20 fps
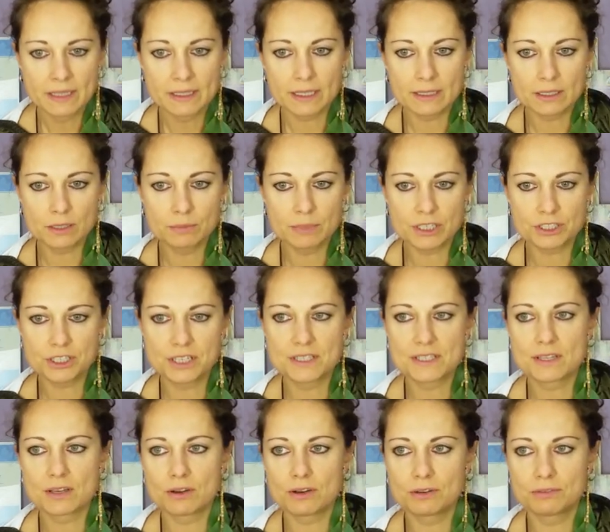Natomiast
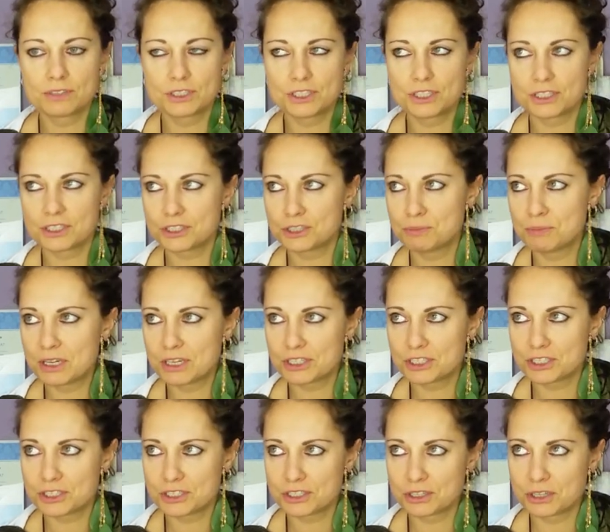często, wiecie,
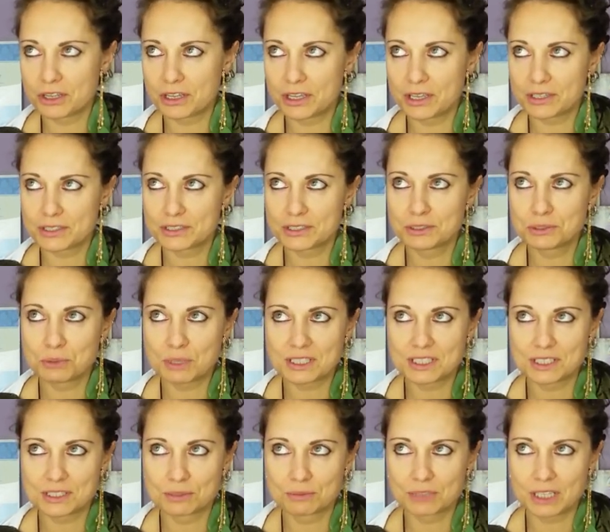śmieszne
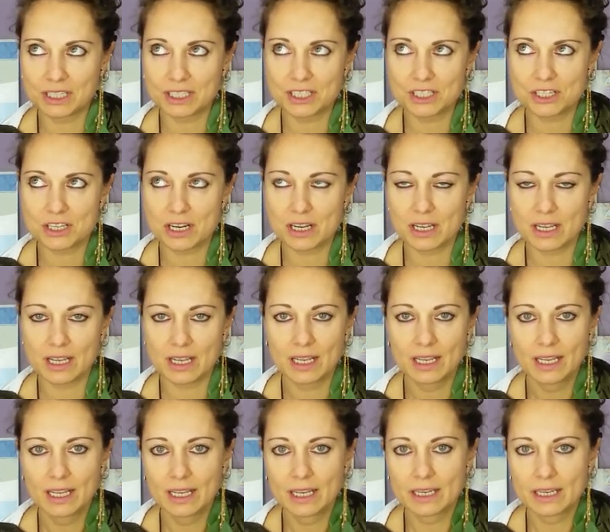sytuacje są takie, że